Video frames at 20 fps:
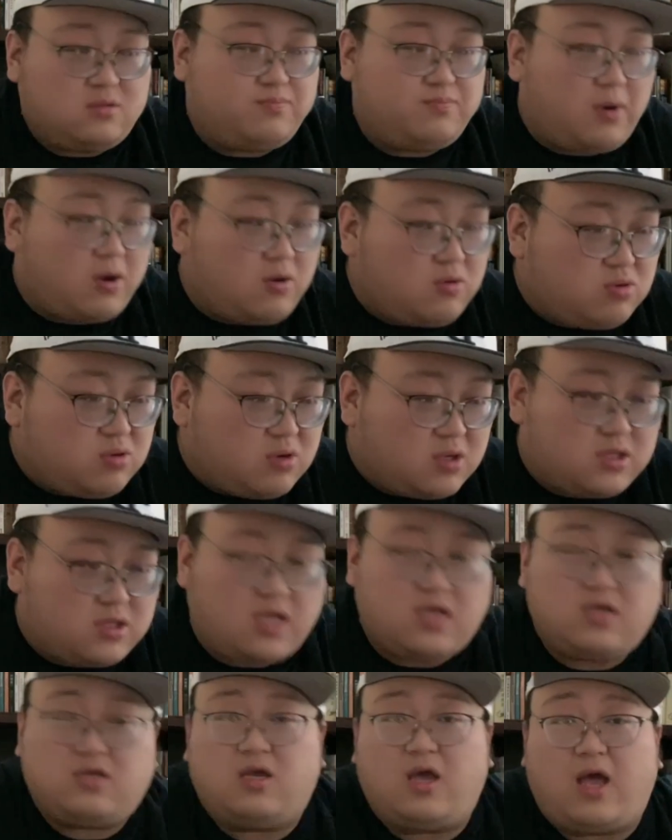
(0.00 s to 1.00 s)
包括
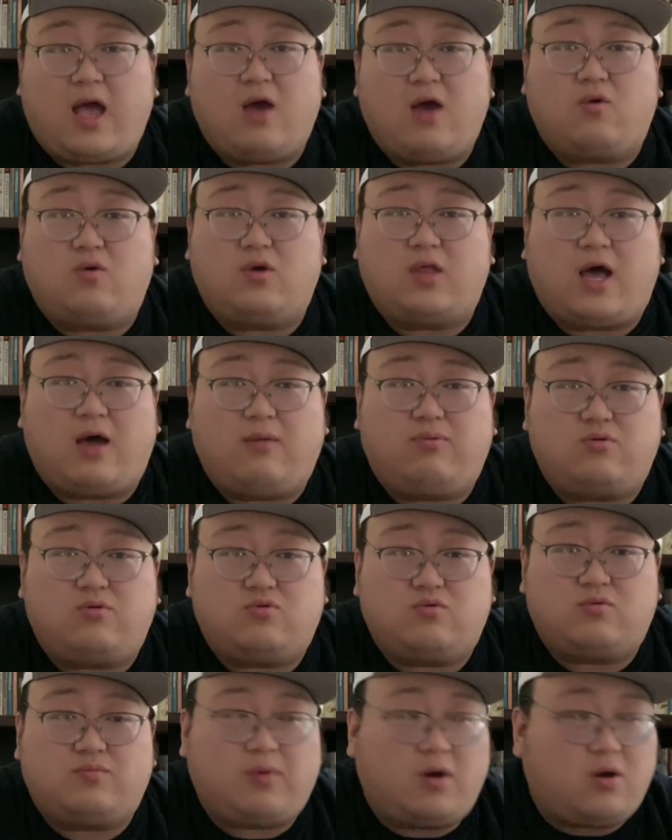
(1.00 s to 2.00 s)
那些爱国的 UP
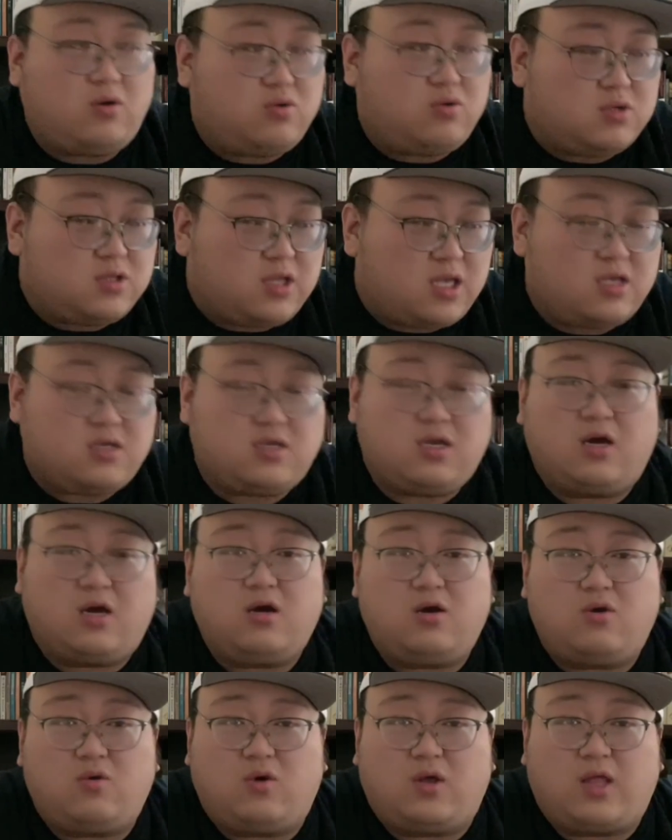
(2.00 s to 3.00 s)
主，包括那些
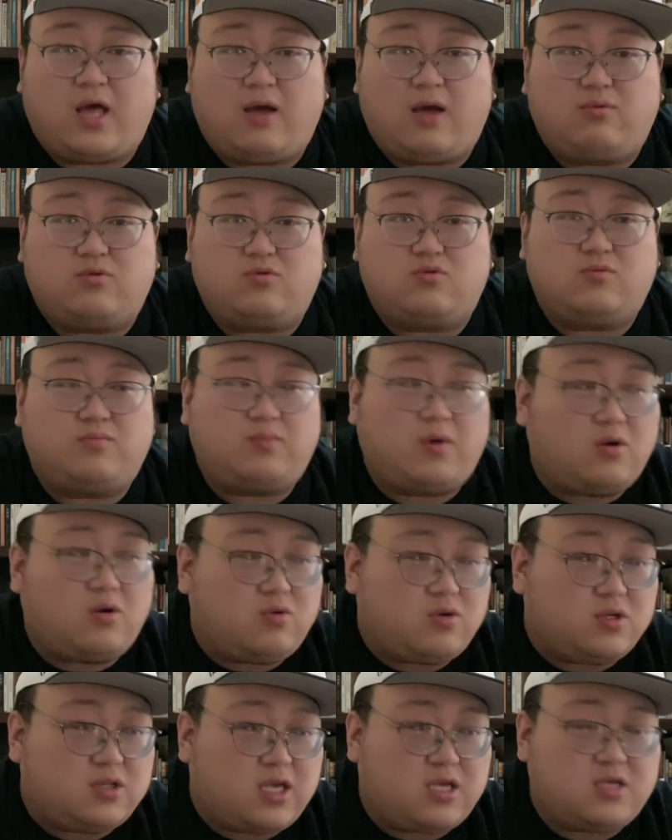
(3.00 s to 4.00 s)
恨国的 UP 主，包
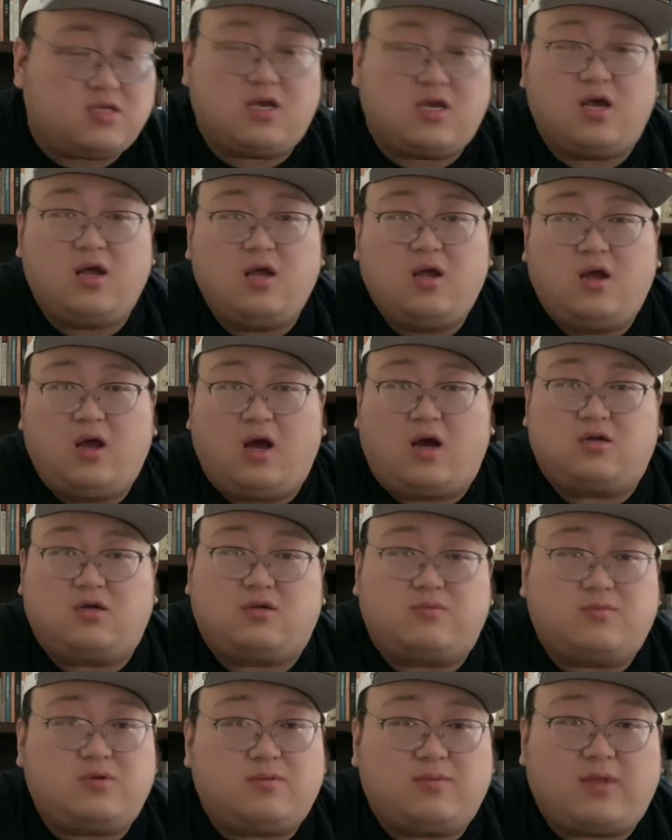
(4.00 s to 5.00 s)
括那些啊
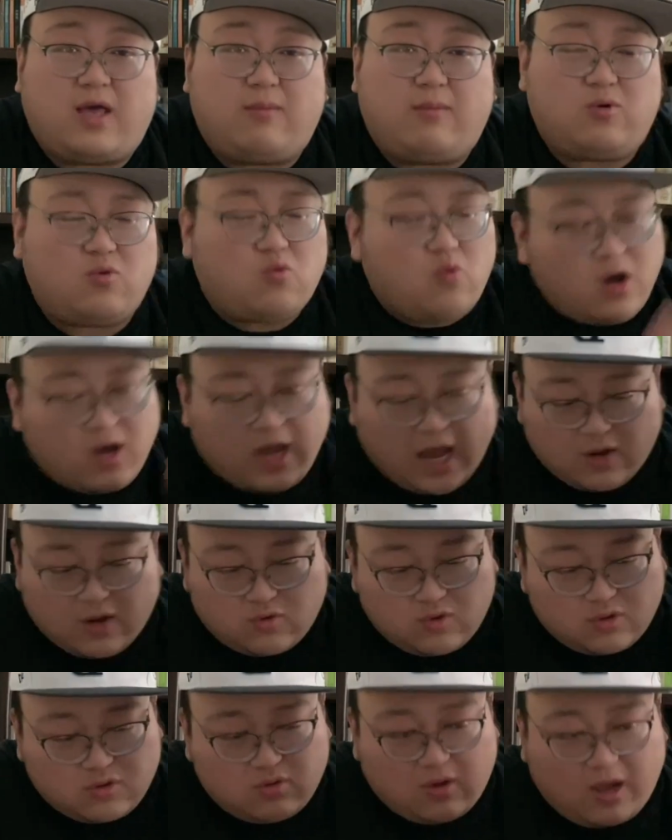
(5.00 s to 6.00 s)
什么什么的 UP 主。我敢
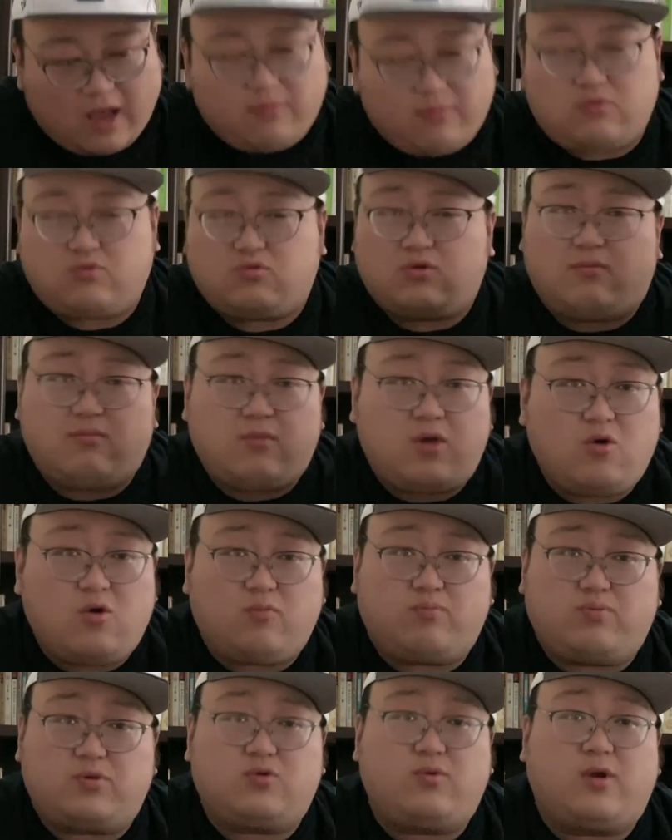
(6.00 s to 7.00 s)
说，做 UP 主的没有
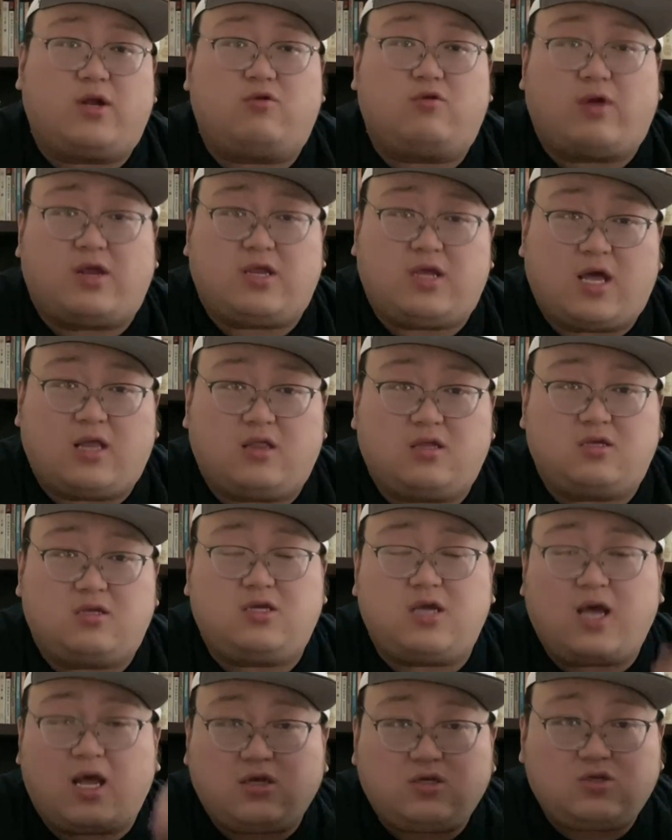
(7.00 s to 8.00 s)
不是为了赚钱的。
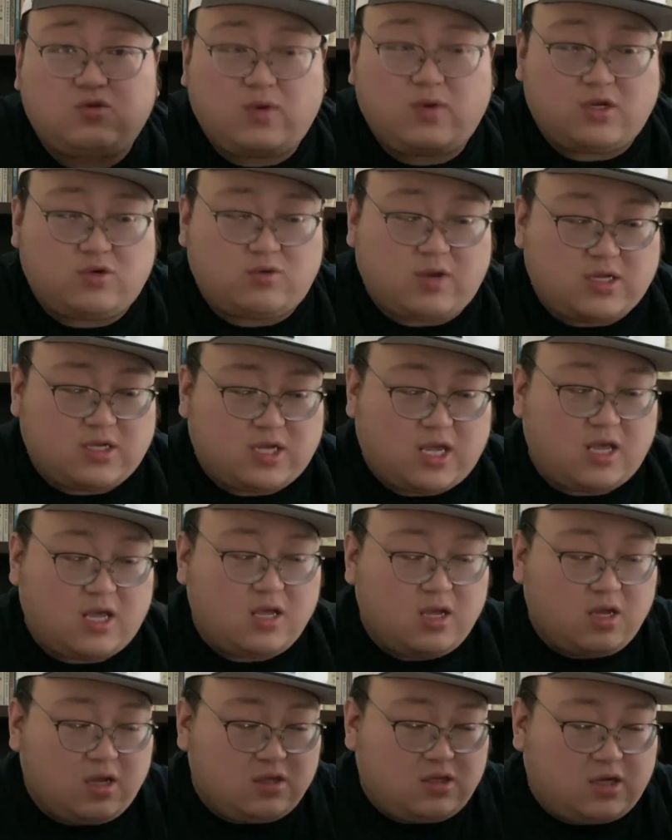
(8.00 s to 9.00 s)
既然是为了赚钱，
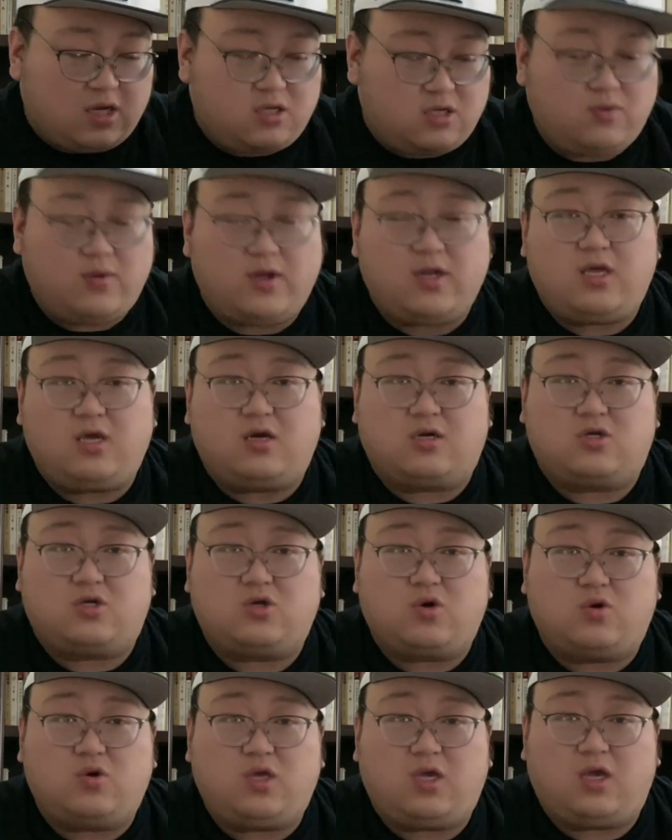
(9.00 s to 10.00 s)
既然是为了一个
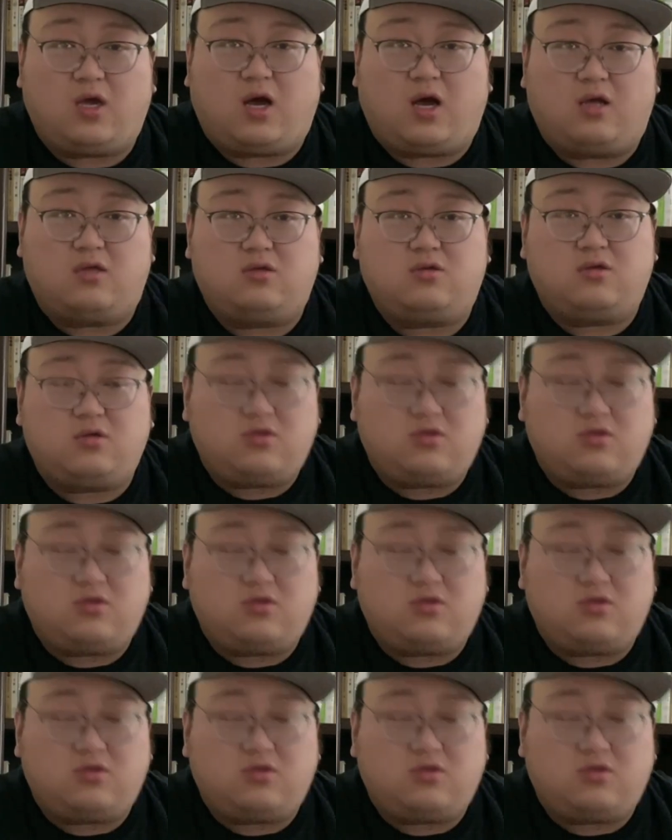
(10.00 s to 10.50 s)
收益啊！